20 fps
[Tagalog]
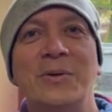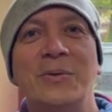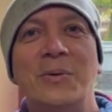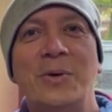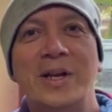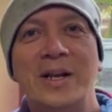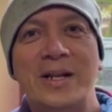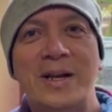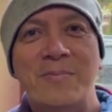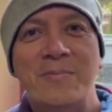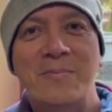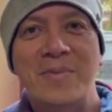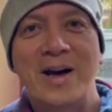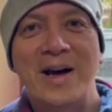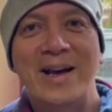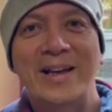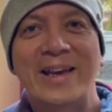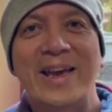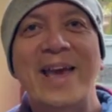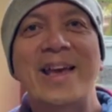Welcome
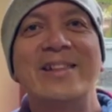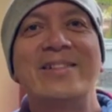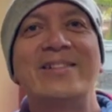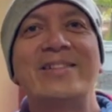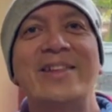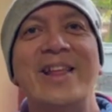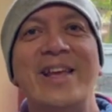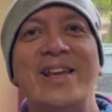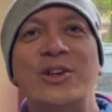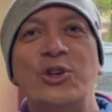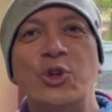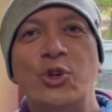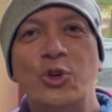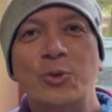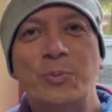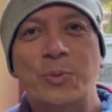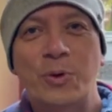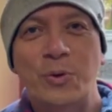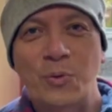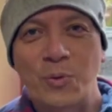back and thank you
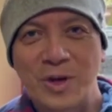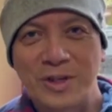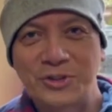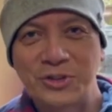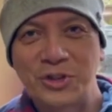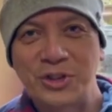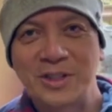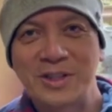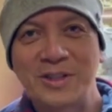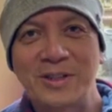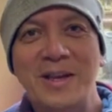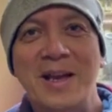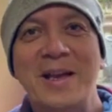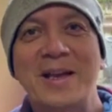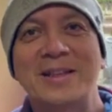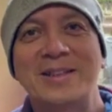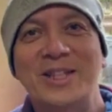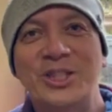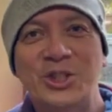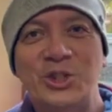for watching
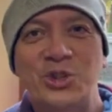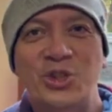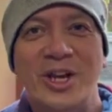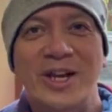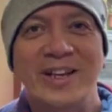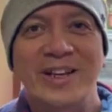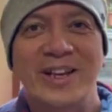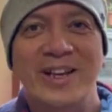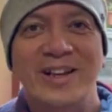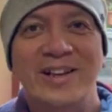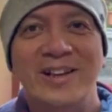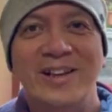this channel.